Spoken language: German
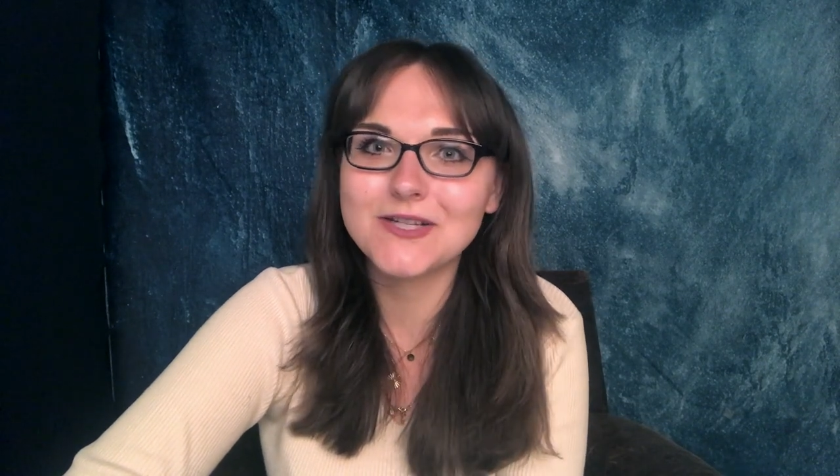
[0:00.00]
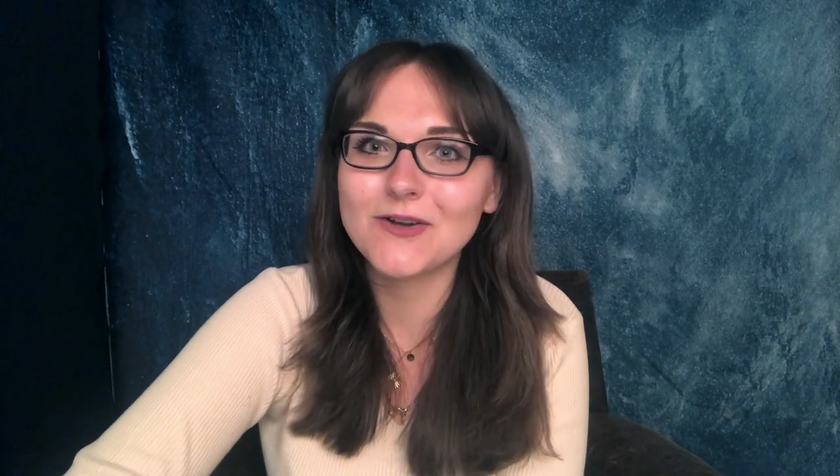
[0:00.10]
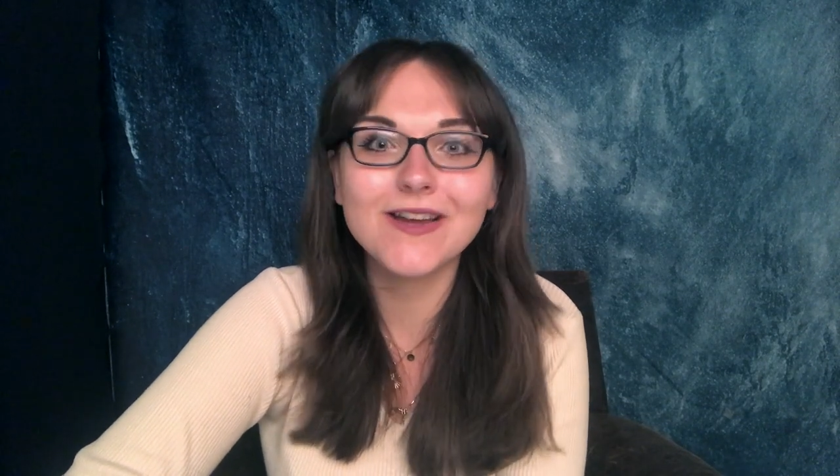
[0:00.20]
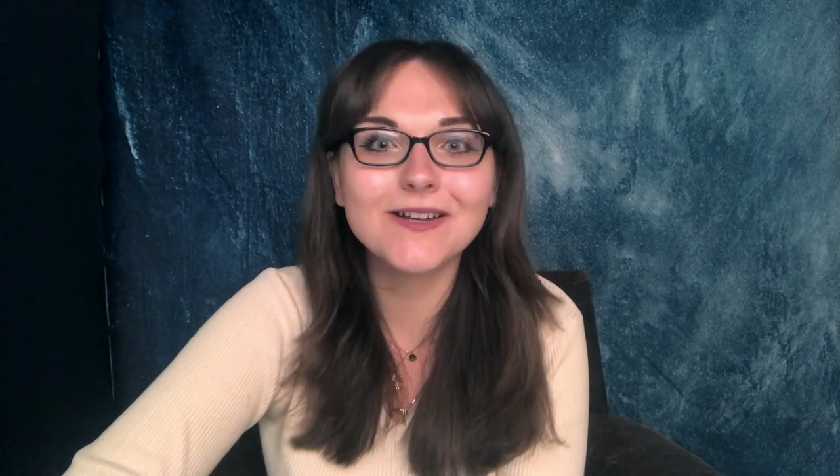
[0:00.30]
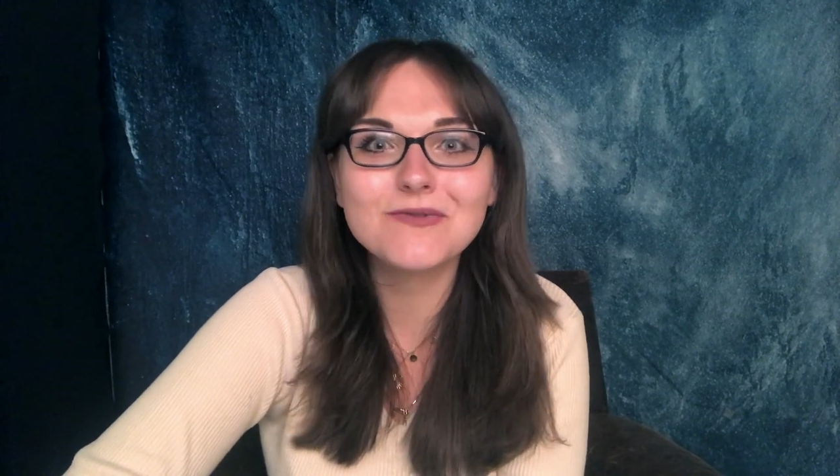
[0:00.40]

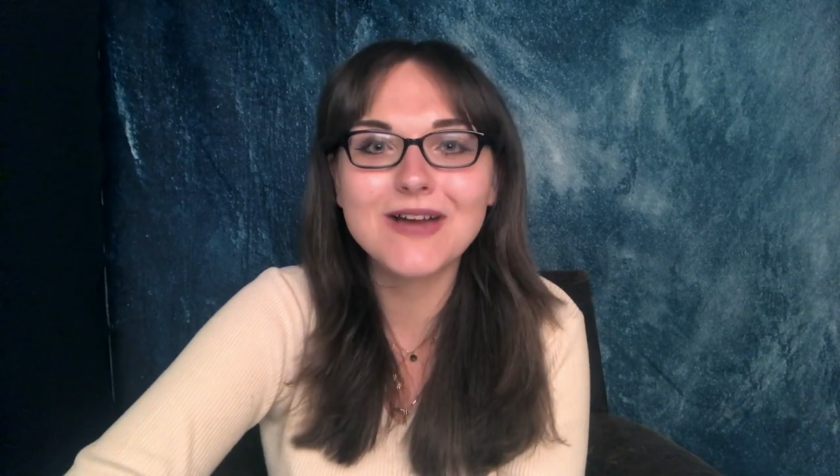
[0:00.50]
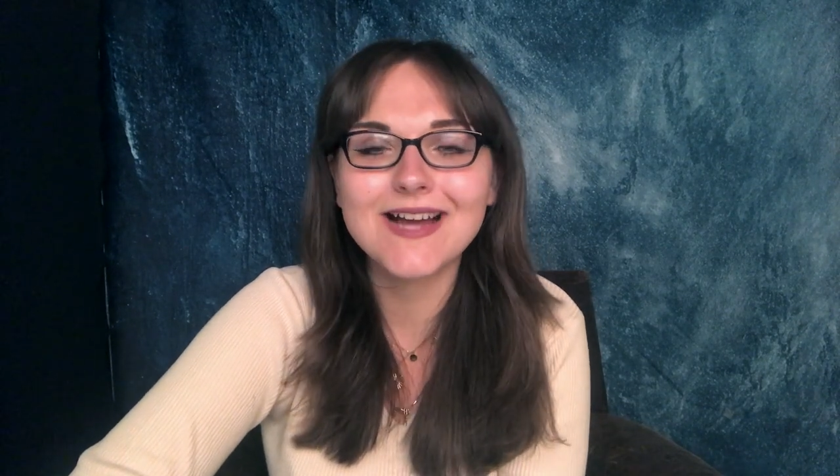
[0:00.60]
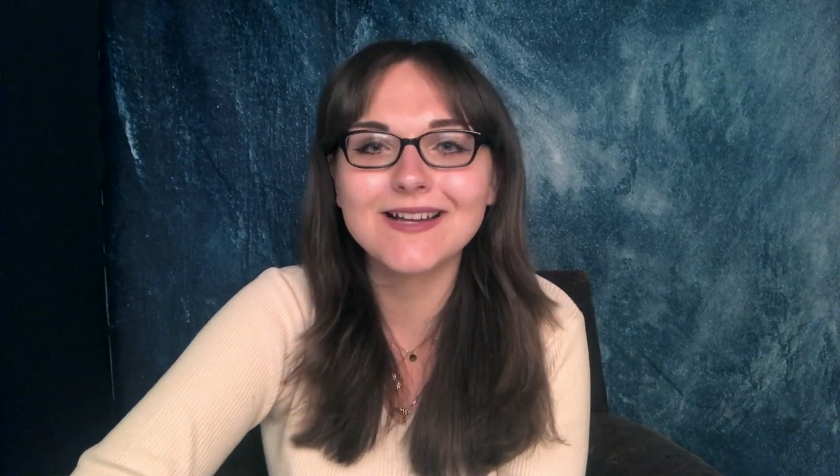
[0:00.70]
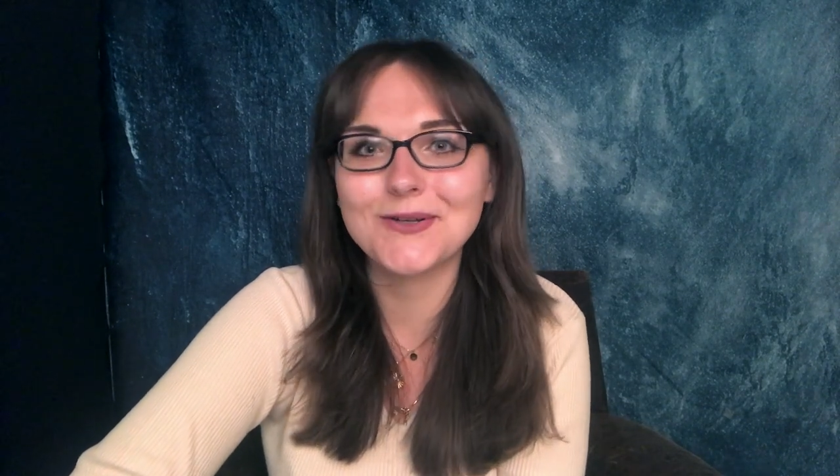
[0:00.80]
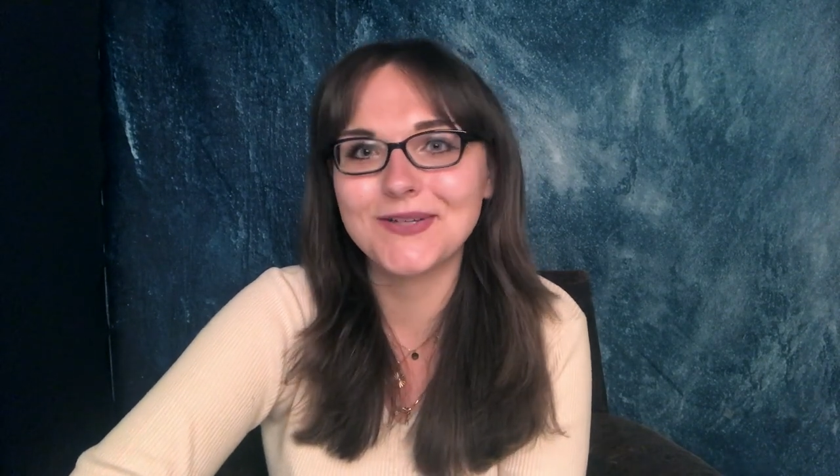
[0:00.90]
mit euren
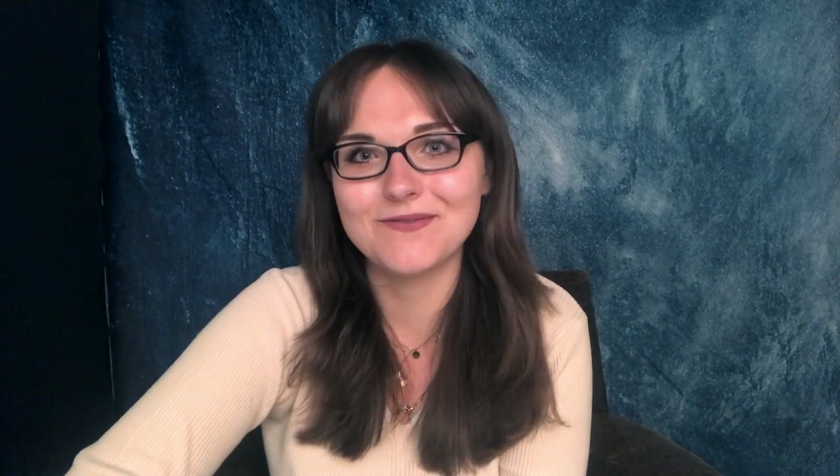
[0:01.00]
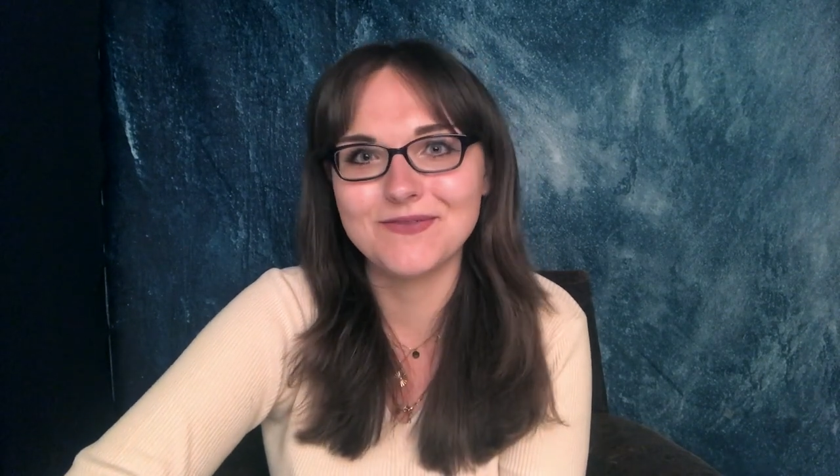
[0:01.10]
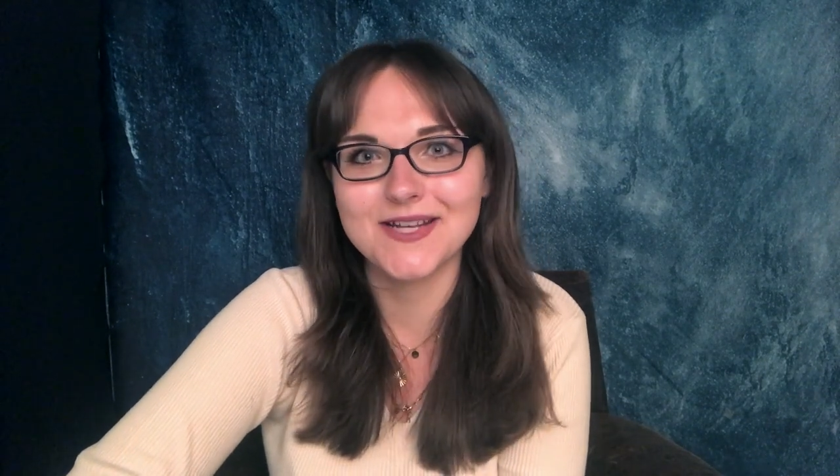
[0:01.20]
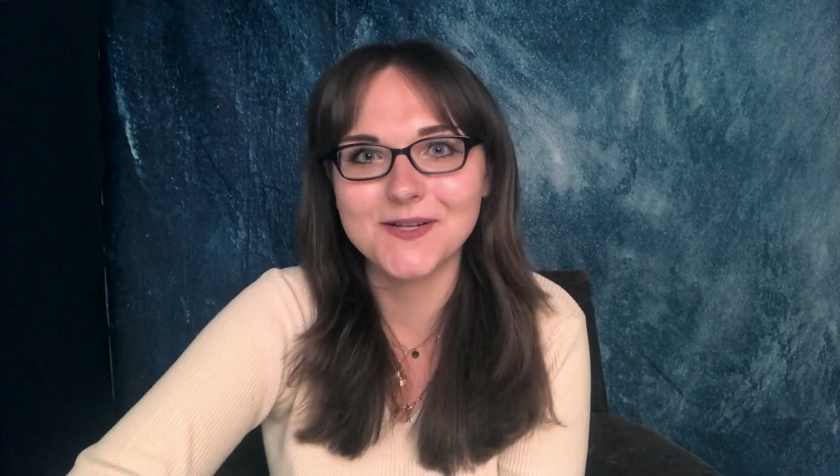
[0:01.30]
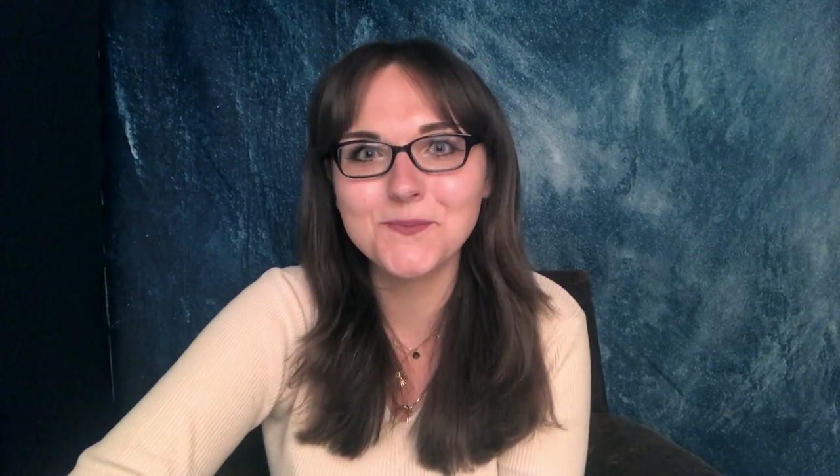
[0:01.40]
Fragen löchern
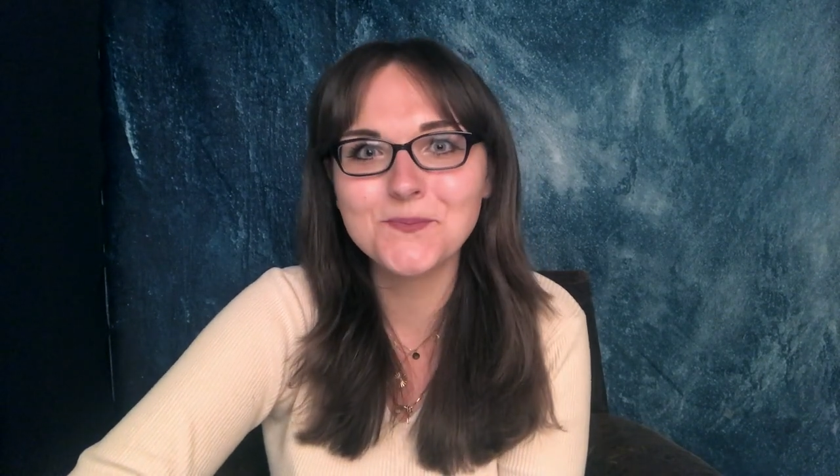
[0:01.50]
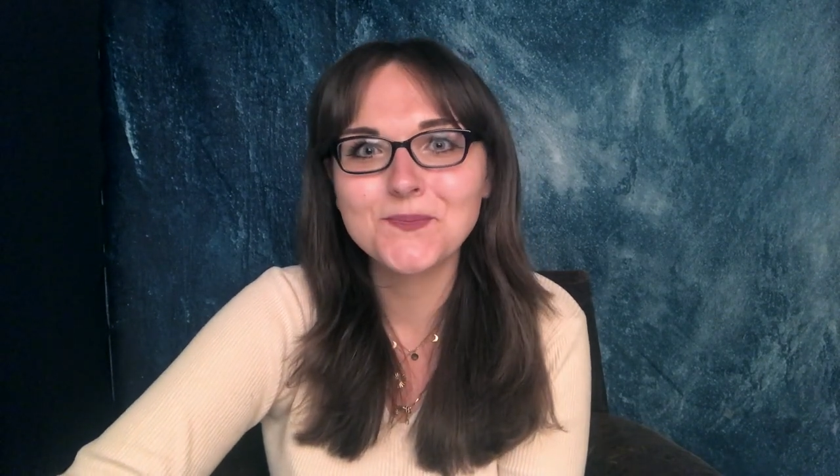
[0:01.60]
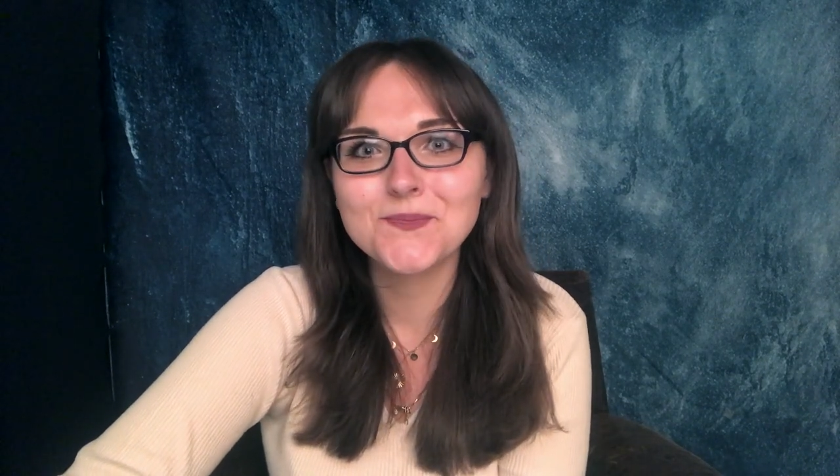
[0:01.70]
werde.